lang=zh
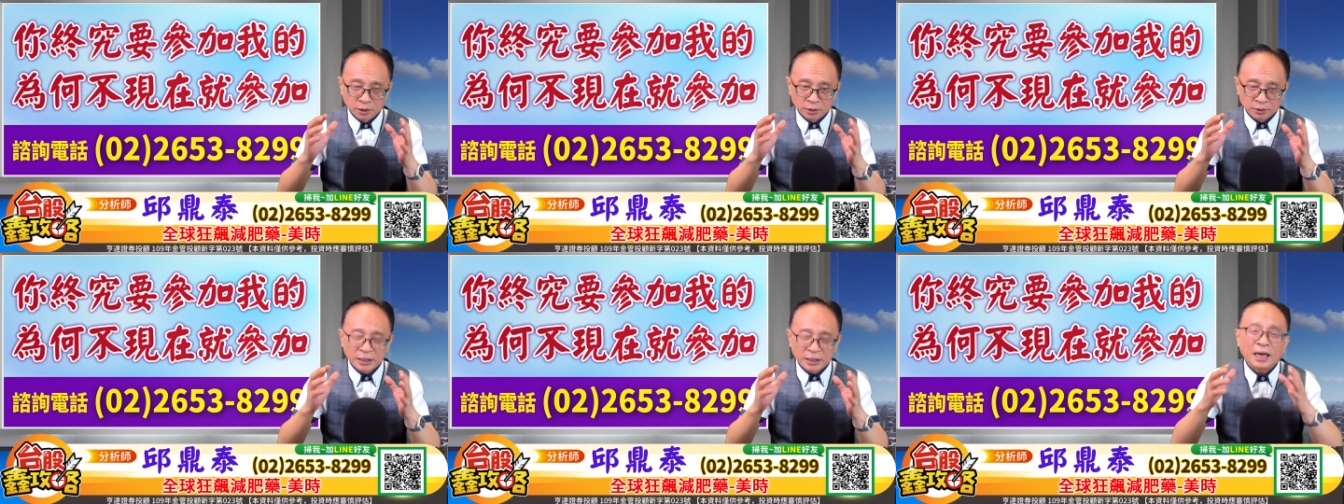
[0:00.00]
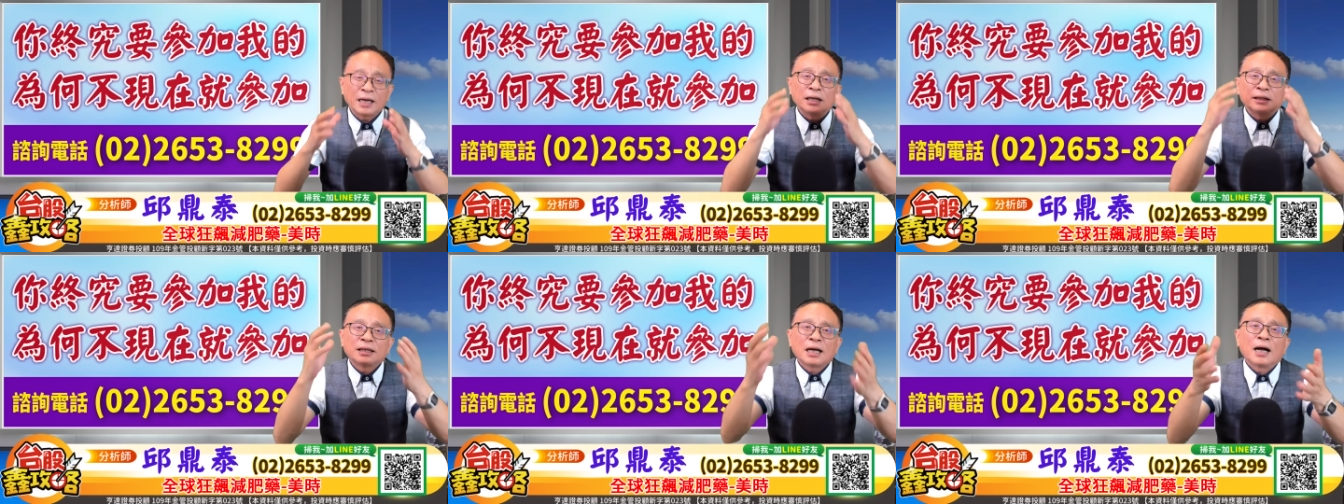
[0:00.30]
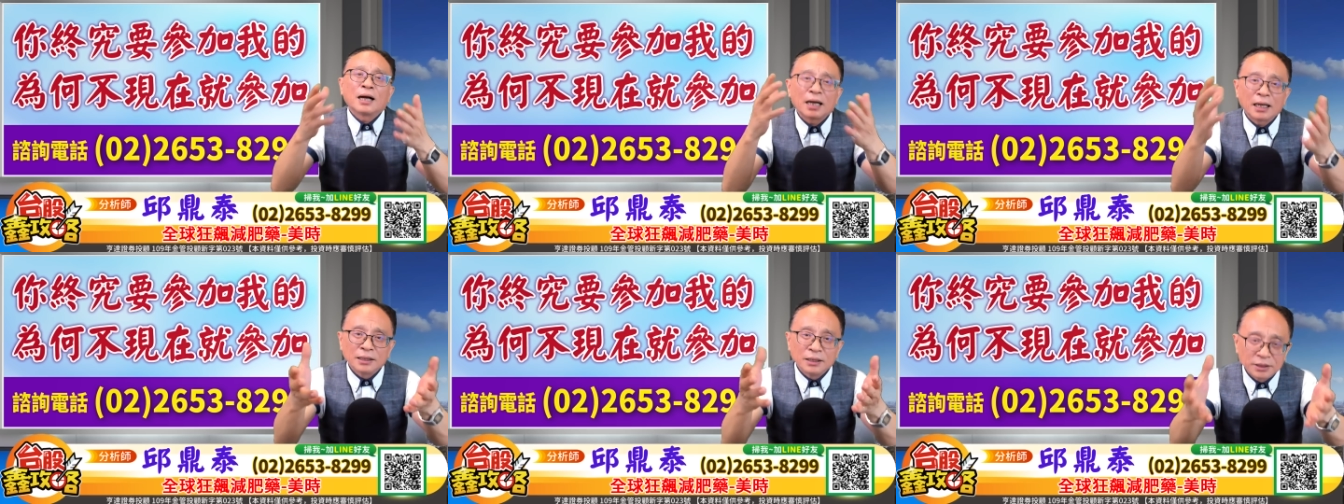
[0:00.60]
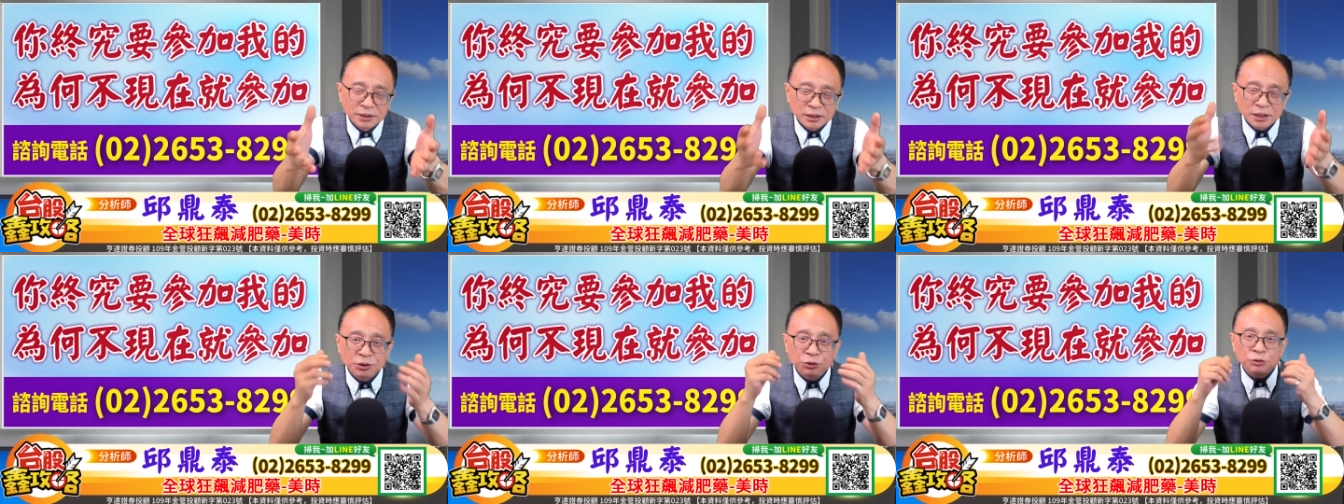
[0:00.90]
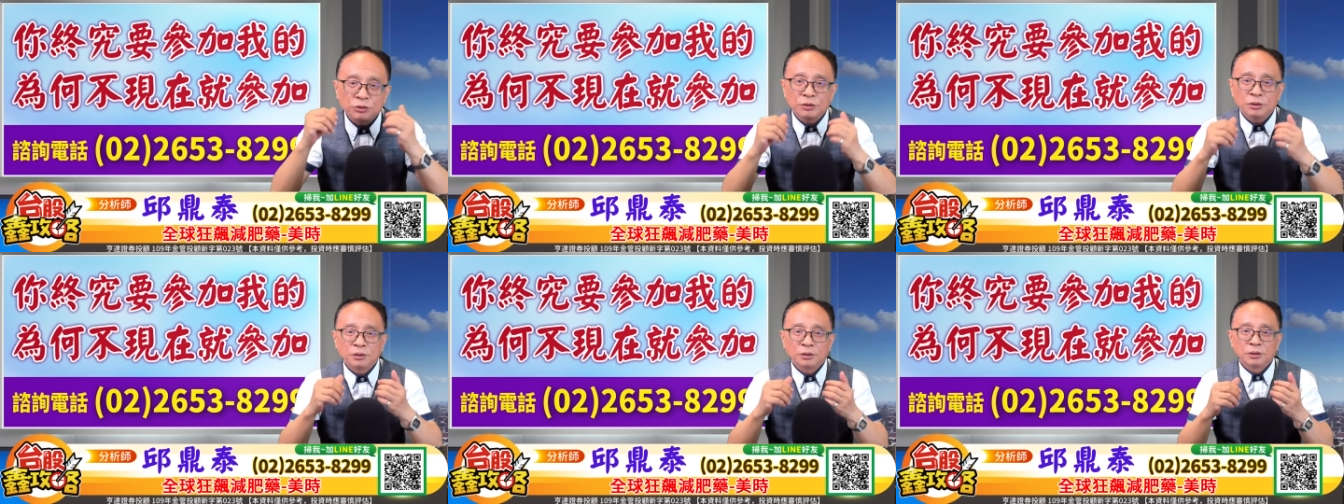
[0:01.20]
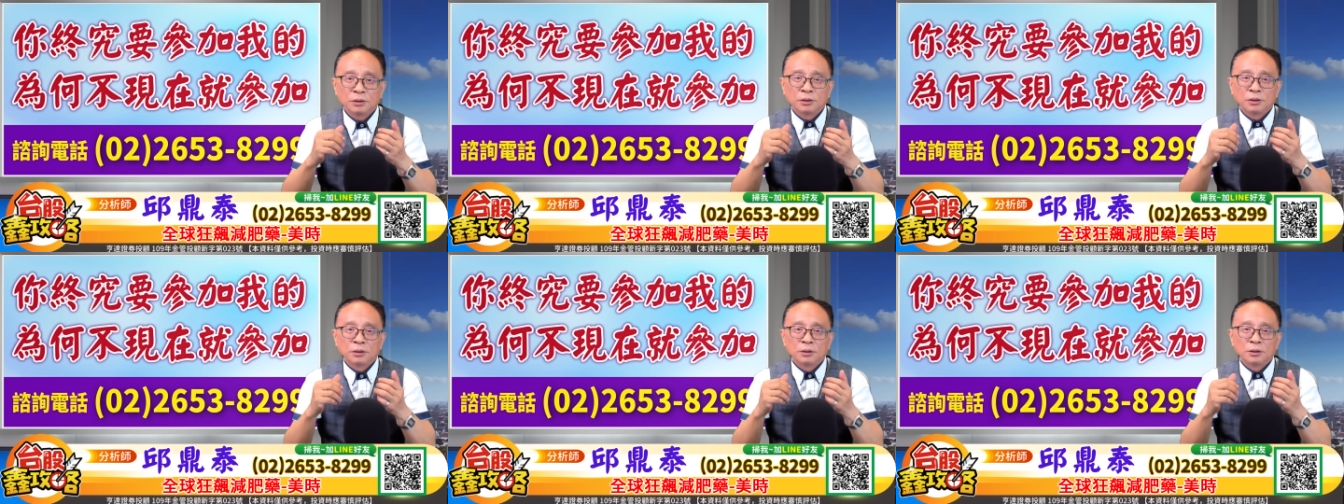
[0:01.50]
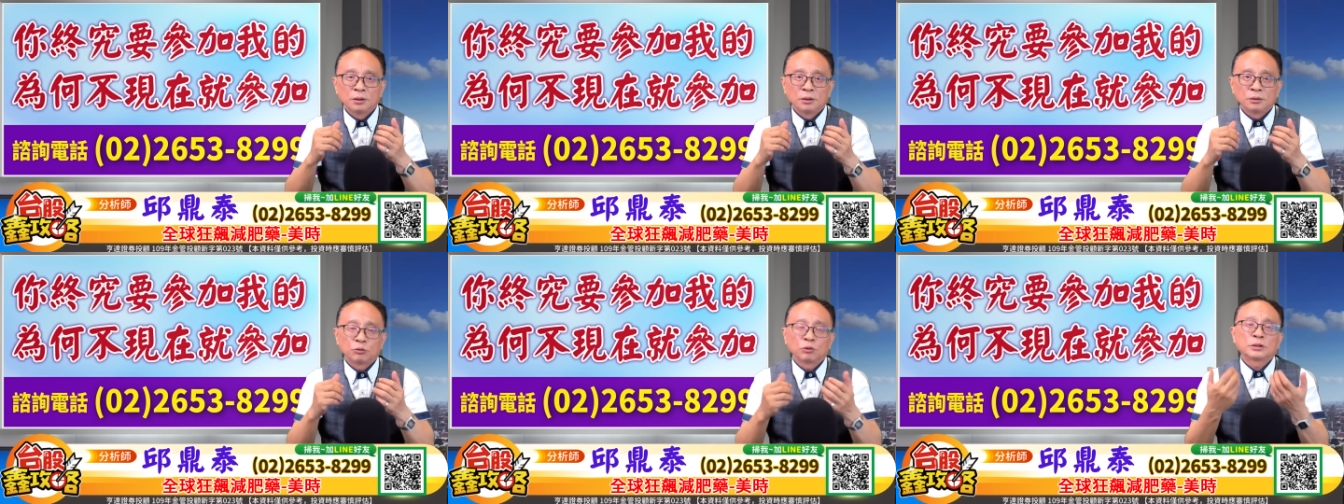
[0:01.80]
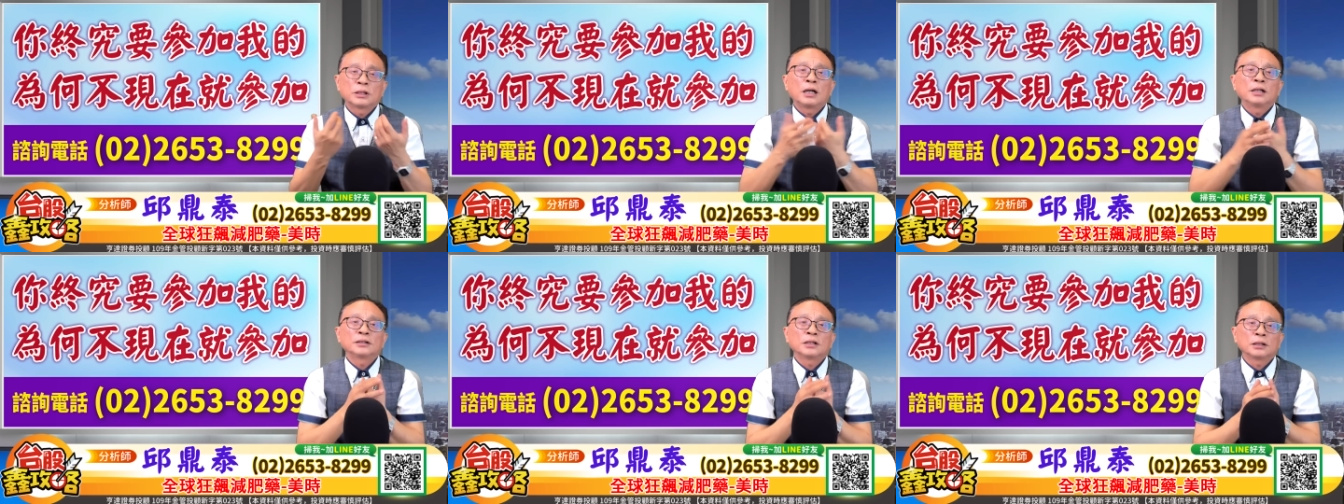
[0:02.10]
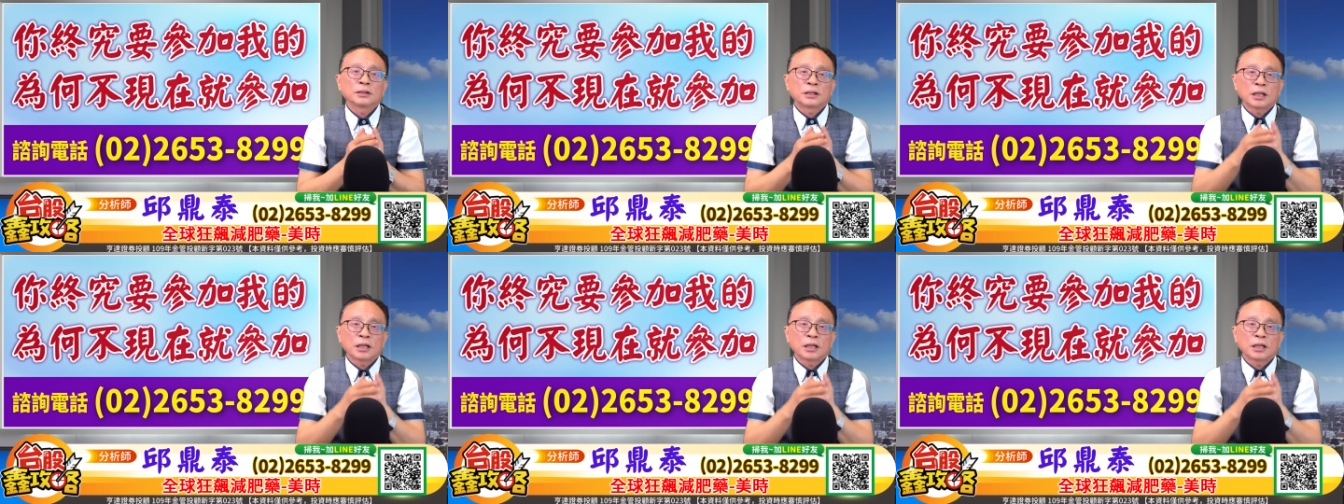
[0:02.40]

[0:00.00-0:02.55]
拿给大家看的证据。我常常讲，